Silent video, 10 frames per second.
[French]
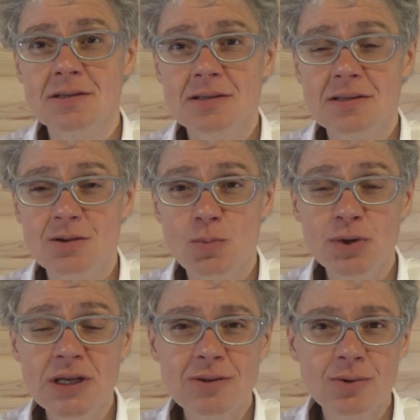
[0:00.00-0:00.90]
ce
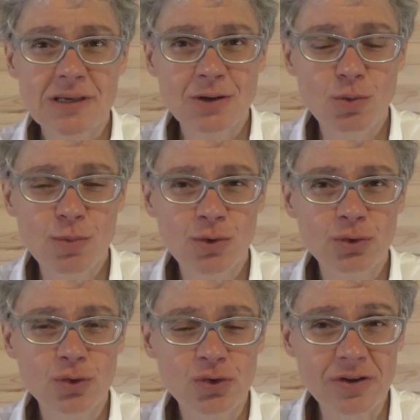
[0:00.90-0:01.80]
petit enseignement
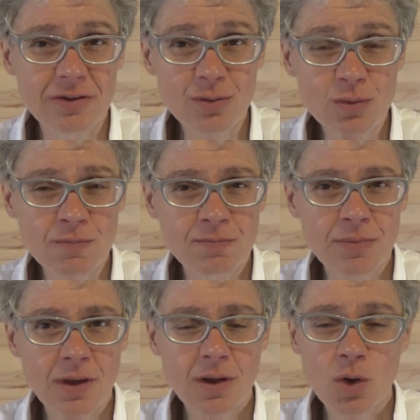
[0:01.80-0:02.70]
de Jésus,
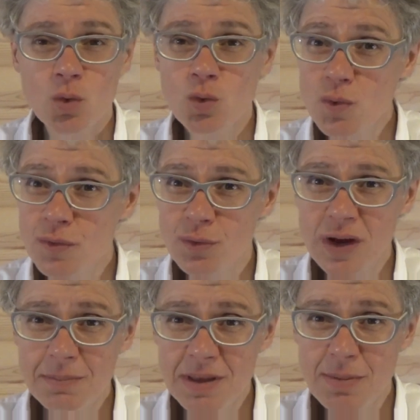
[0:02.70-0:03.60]
ouvrons
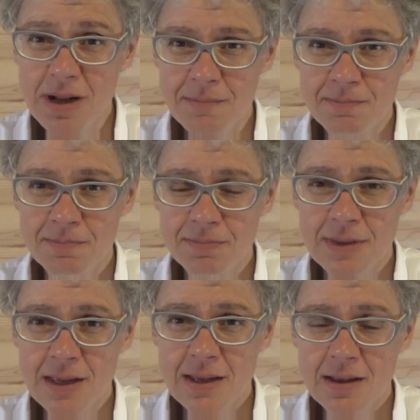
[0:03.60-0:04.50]
la Bible.
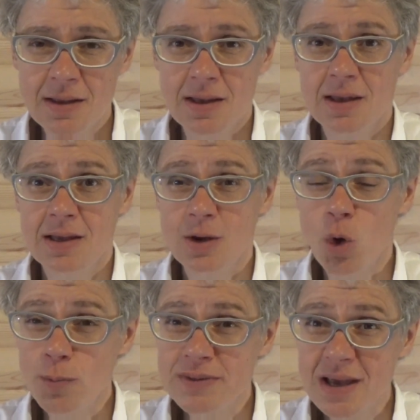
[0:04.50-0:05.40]

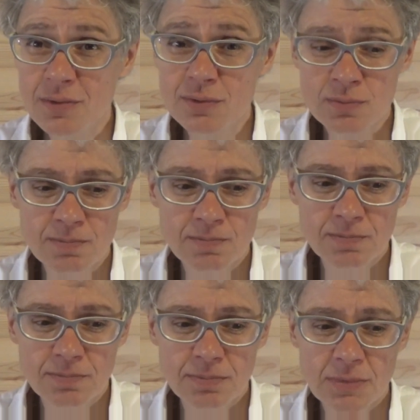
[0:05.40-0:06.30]
Observons.
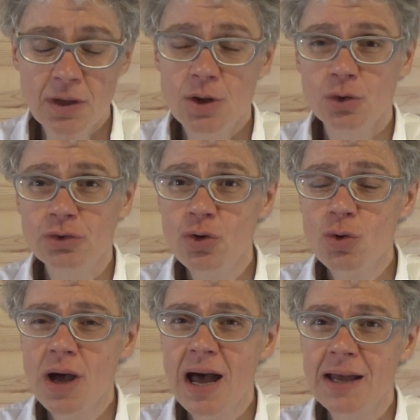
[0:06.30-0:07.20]

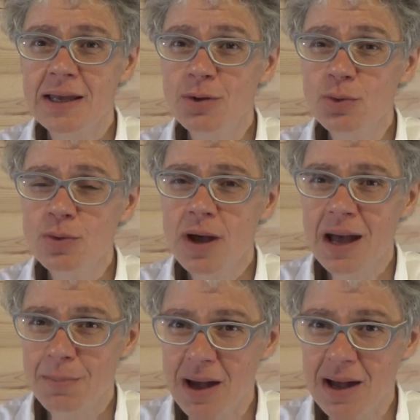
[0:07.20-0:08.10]
Dieu a élu
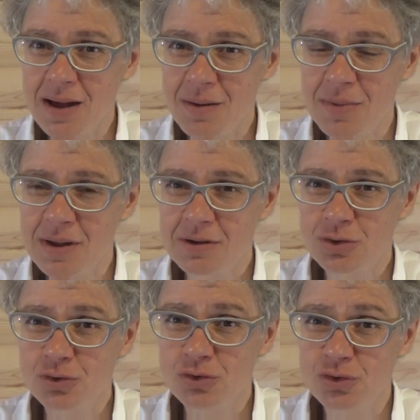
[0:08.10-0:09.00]
Abraham.
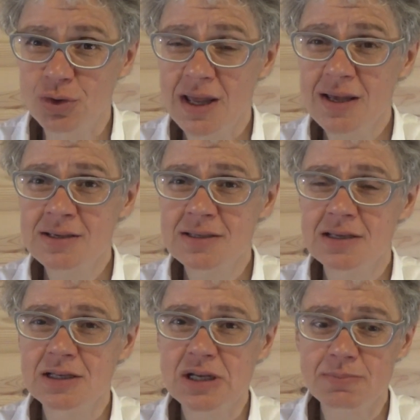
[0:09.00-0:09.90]

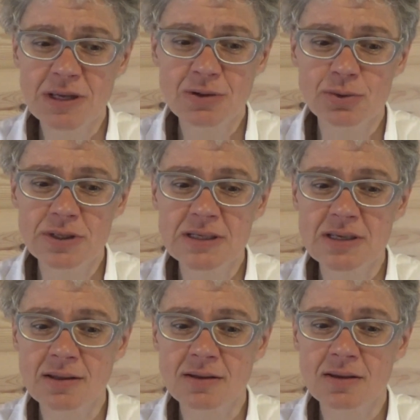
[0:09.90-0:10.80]
Genèse chapitre
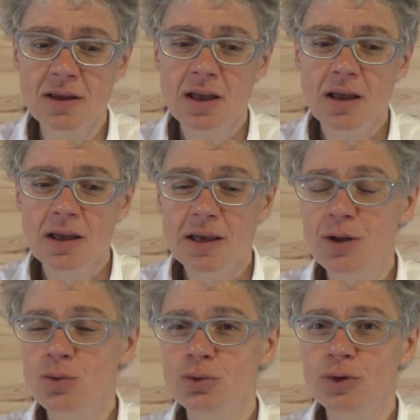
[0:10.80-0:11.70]
17. Et
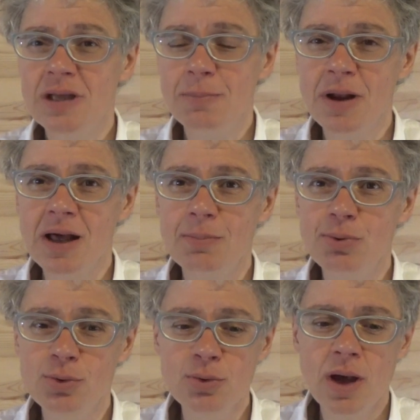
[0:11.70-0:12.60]
l'on ne t'appellera
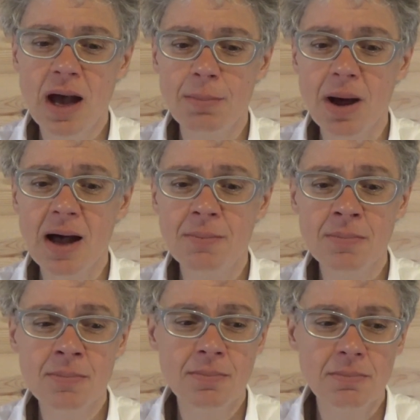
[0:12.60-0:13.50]
plus Abraham,
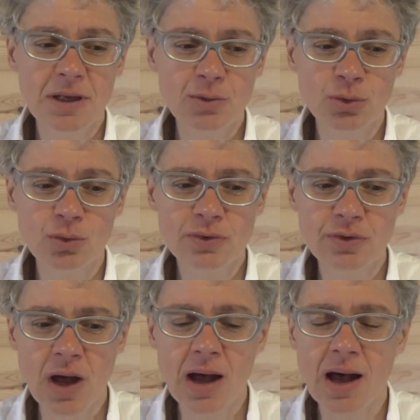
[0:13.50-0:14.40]
mais ton nom
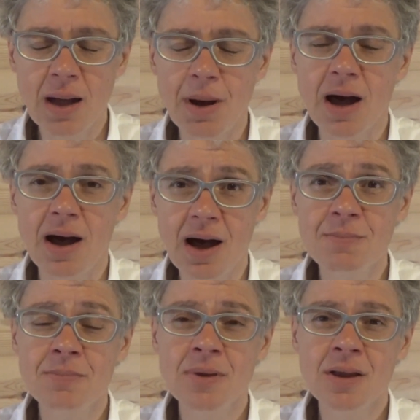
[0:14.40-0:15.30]
sera Abraham,